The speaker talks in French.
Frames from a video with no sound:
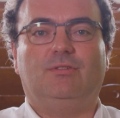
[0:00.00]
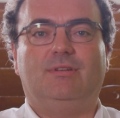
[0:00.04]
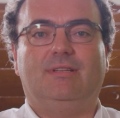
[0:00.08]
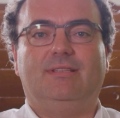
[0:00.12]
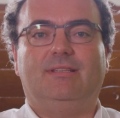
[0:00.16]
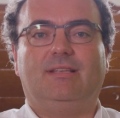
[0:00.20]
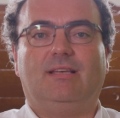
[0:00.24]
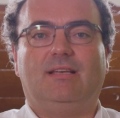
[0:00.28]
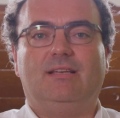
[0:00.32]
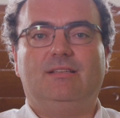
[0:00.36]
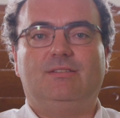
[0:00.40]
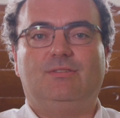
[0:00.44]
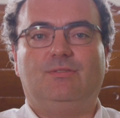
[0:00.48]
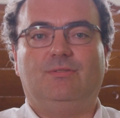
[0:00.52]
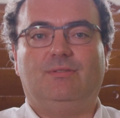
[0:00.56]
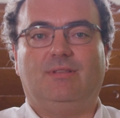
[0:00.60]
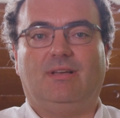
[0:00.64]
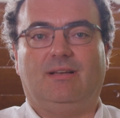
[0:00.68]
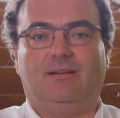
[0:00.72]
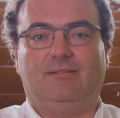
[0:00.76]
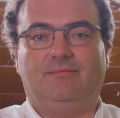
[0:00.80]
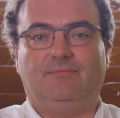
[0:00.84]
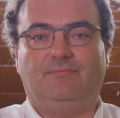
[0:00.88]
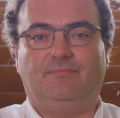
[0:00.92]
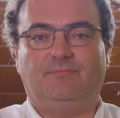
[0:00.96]
de
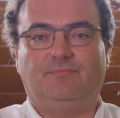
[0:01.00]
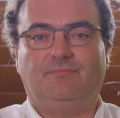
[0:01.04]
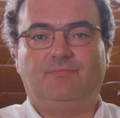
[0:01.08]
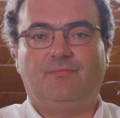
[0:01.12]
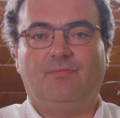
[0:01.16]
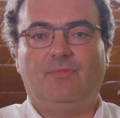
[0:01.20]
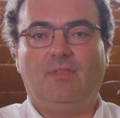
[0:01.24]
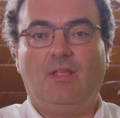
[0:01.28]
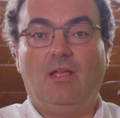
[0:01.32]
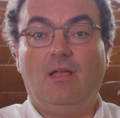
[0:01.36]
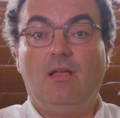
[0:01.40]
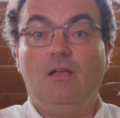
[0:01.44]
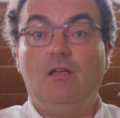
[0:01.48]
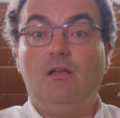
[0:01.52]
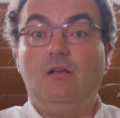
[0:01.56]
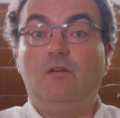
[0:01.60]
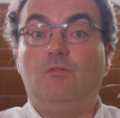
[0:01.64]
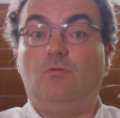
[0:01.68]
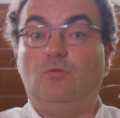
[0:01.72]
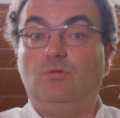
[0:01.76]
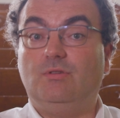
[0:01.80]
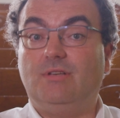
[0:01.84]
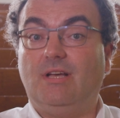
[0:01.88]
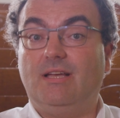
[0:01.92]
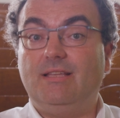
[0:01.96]
l'international.
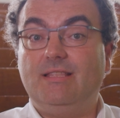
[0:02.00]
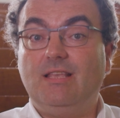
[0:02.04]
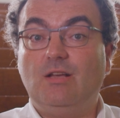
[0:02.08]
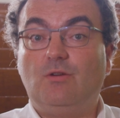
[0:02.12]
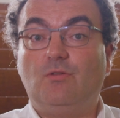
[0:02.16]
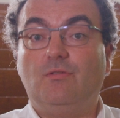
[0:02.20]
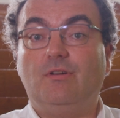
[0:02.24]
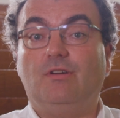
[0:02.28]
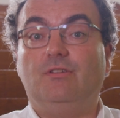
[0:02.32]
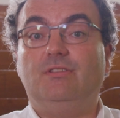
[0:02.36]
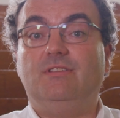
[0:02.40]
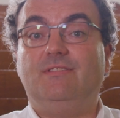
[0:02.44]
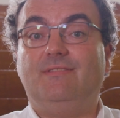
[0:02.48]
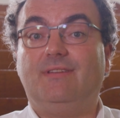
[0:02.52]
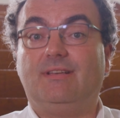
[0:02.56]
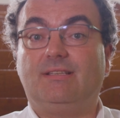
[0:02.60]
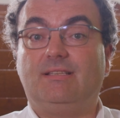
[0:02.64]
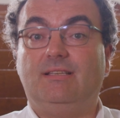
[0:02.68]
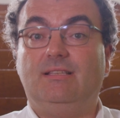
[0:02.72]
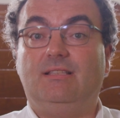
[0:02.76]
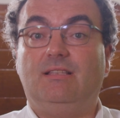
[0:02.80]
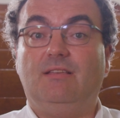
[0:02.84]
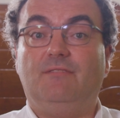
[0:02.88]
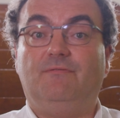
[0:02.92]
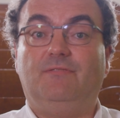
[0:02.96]
Vous allez découvrir une
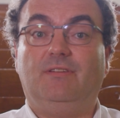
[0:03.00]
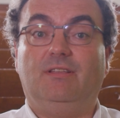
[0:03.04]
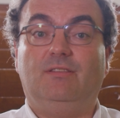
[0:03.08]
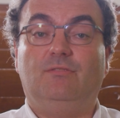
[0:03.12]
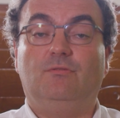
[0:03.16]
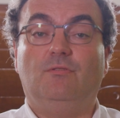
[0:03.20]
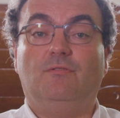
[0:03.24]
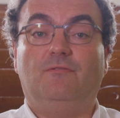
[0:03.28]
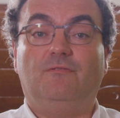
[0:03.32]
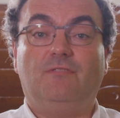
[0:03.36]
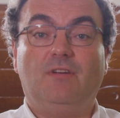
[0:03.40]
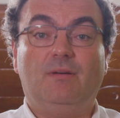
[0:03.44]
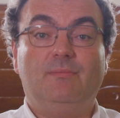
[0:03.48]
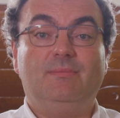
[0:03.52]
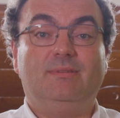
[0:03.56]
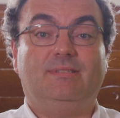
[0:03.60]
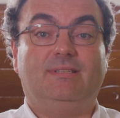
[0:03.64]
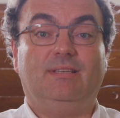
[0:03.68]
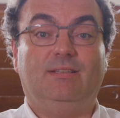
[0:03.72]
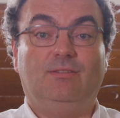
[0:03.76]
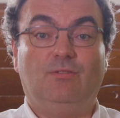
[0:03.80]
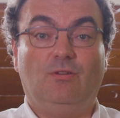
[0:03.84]
université faite de femmes et